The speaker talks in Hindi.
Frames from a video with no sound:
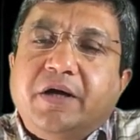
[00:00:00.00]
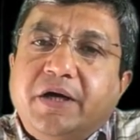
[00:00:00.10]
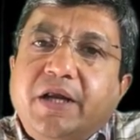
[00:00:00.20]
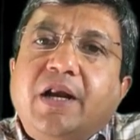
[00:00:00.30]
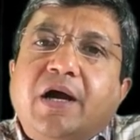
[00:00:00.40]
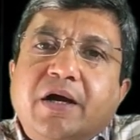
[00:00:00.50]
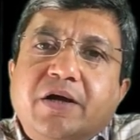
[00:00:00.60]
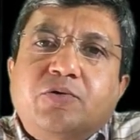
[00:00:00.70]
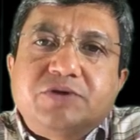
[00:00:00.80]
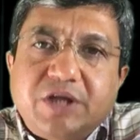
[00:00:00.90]
रट्टे
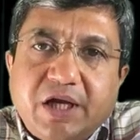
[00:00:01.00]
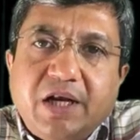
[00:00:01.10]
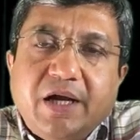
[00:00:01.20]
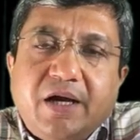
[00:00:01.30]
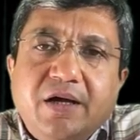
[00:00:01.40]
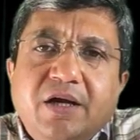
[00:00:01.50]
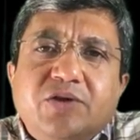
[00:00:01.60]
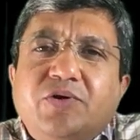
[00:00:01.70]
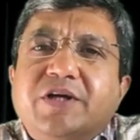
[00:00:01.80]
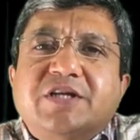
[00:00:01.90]
लगाकर कुछ सीख लिया
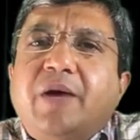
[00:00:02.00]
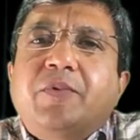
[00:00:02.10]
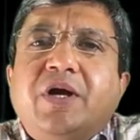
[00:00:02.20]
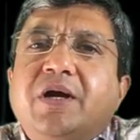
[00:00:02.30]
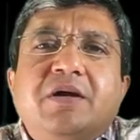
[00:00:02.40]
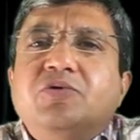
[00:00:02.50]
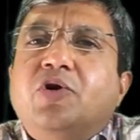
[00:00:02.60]
तो एग्ज़ाम के